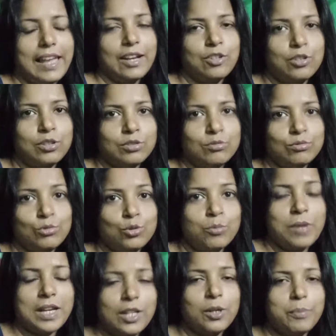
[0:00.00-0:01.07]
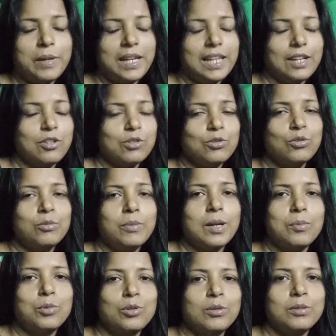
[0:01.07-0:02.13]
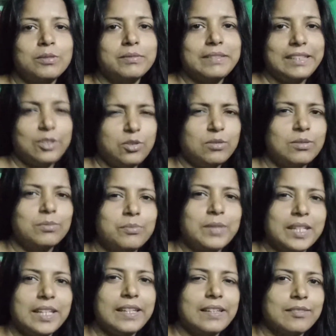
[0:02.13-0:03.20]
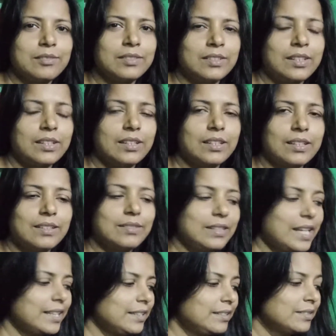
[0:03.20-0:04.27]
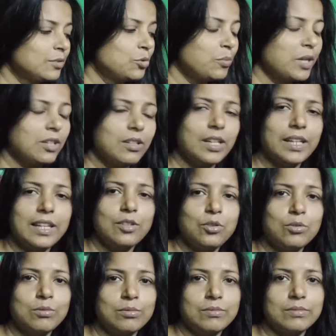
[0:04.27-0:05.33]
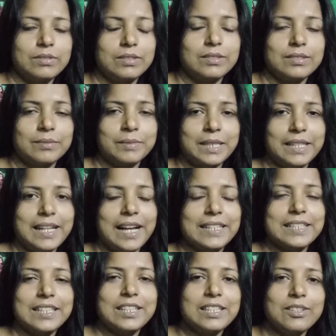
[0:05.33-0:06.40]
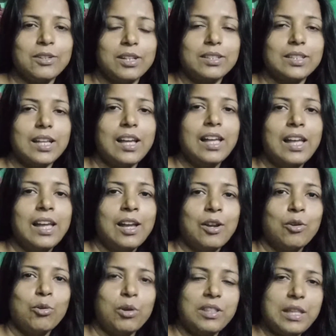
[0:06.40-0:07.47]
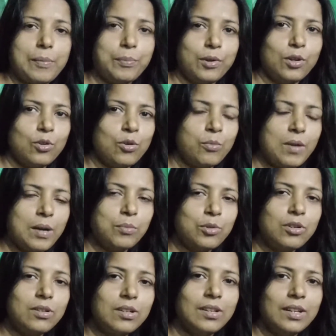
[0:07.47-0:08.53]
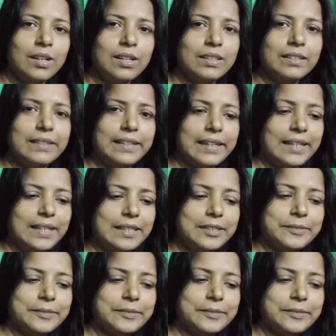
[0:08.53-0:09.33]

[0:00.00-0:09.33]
এখন ঘুমানোর পালা এখন ঘুমাবো একটু মানে রাত ঘুমানোর আগে একটু মানে কাজ আছে কয়েকটা করে তারপরে ঘুমাবো তা